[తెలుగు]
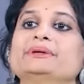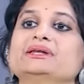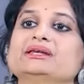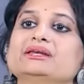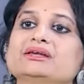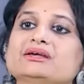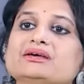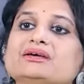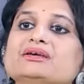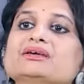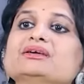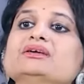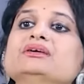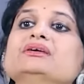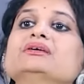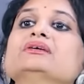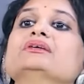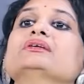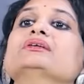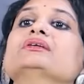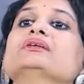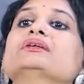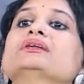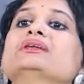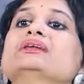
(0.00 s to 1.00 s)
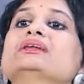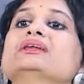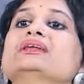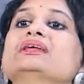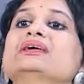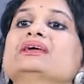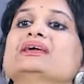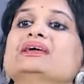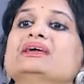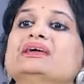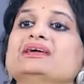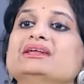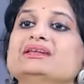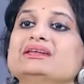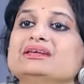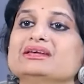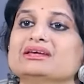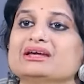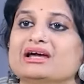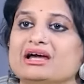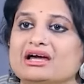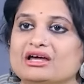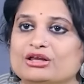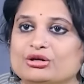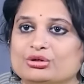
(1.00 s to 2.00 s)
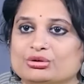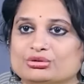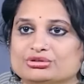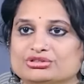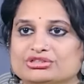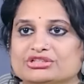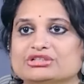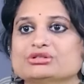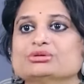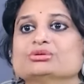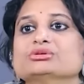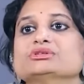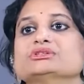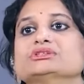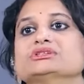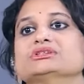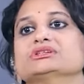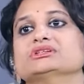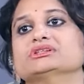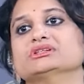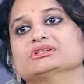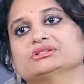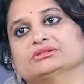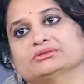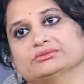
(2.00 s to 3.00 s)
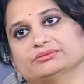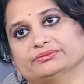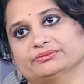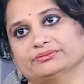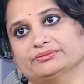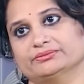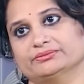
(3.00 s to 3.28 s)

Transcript: ఆ పిల్లకి లేని ఆలోచన వస్తుంది